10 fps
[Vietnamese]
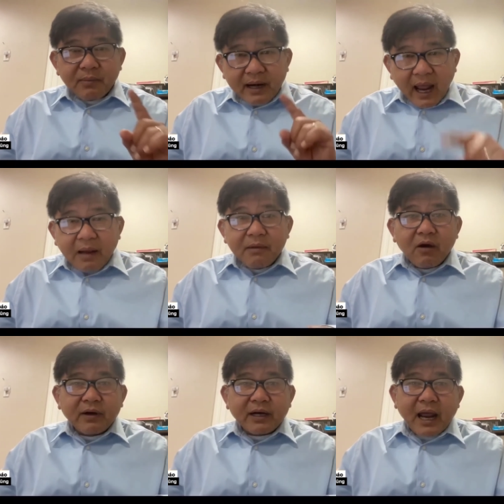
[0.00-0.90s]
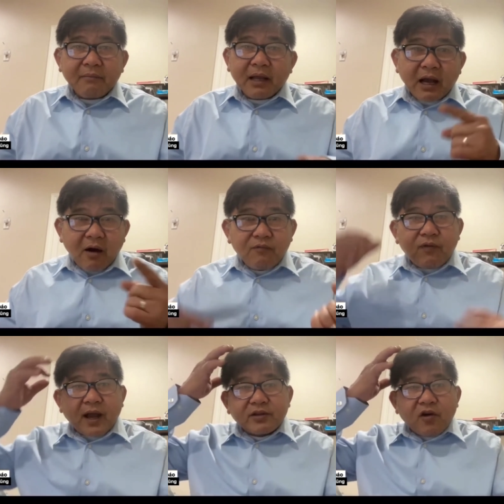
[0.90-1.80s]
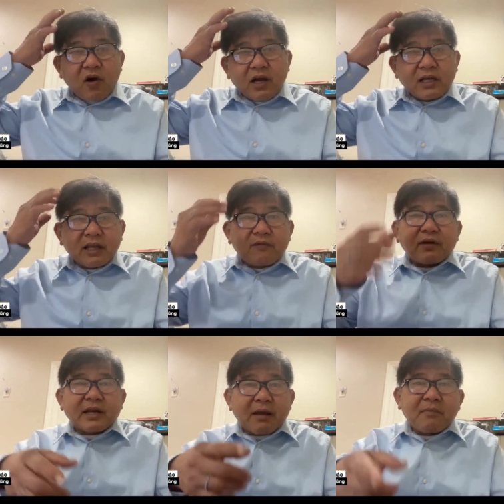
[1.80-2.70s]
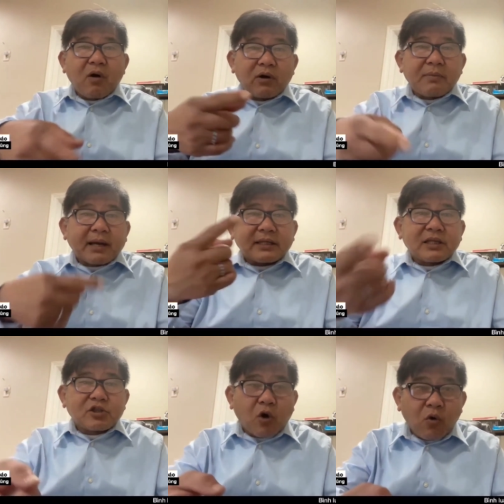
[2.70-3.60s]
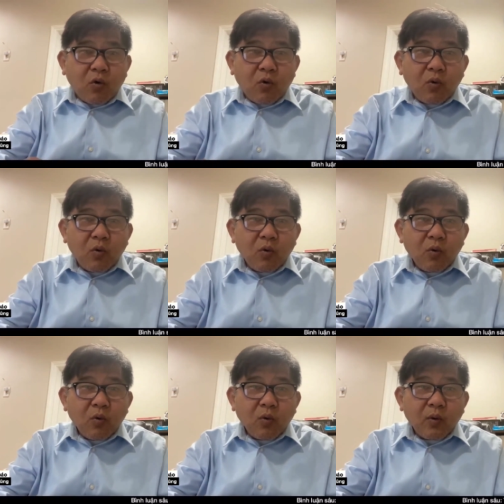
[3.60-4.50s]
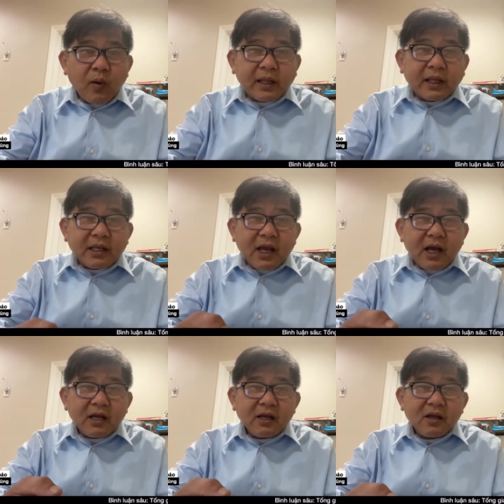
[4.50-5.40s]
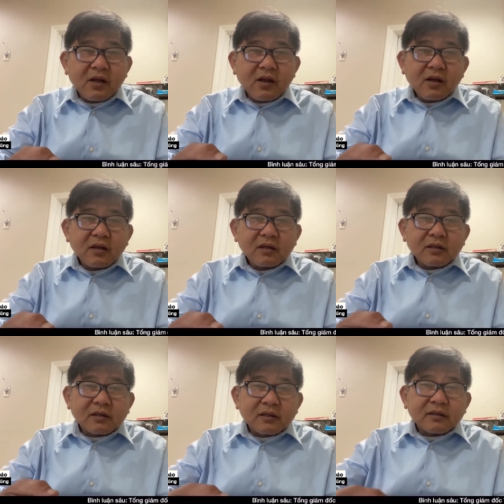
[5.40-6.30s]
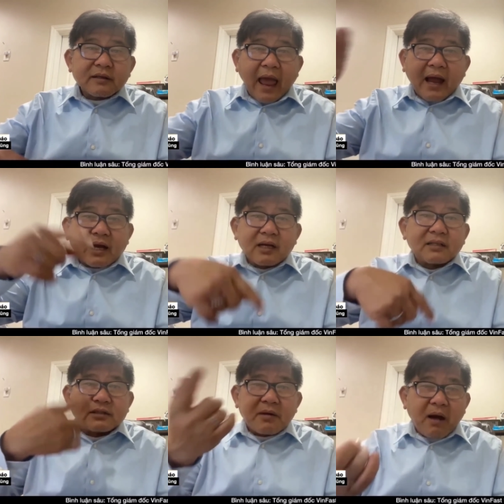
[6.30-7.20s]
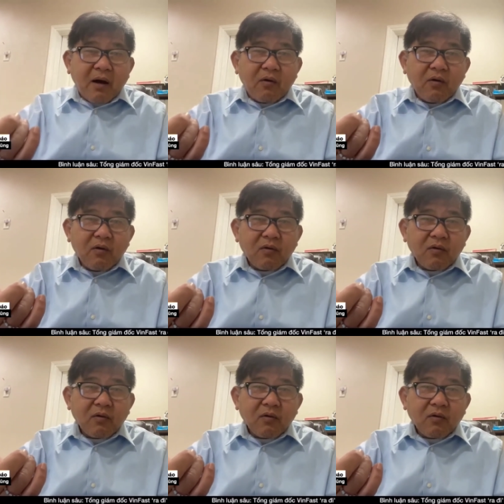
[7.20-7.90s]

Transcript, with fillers: nhưng mà đại biểu Việt Nam lại không phải do người dân Việt Nam bầu lên cách dân chủ anh thấy chưa đảng cử dân bầu